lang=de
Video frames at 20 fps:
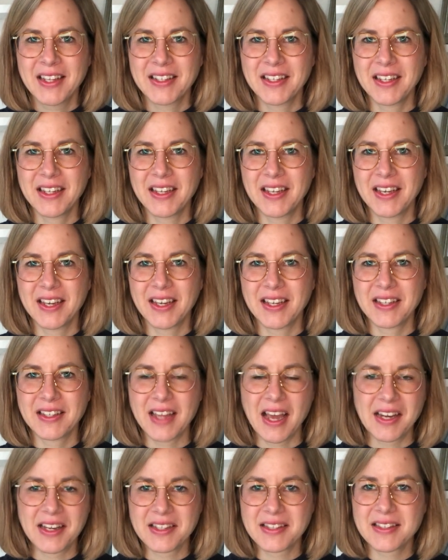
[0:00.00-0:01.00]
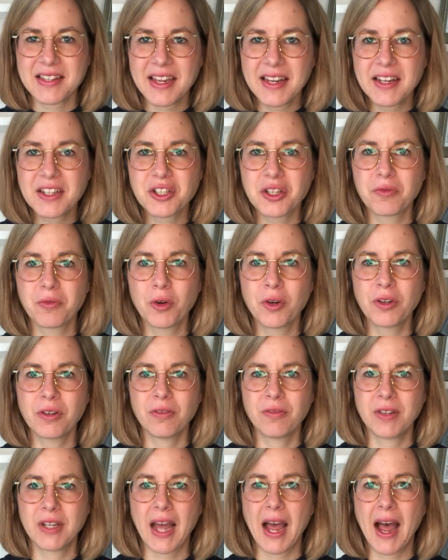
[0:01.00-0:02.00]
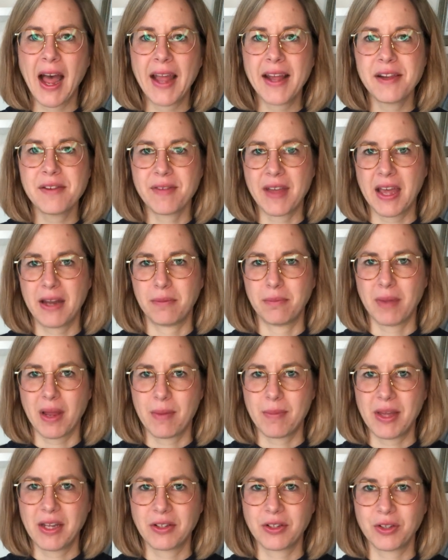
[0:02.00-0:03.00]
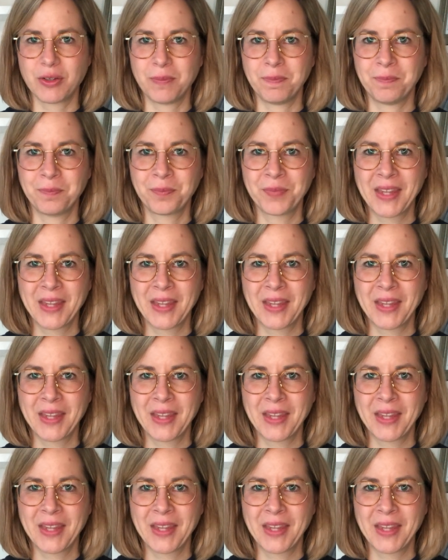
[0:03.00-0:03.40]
die ja dass seelische Wunden wieder heil werden bei Menschen.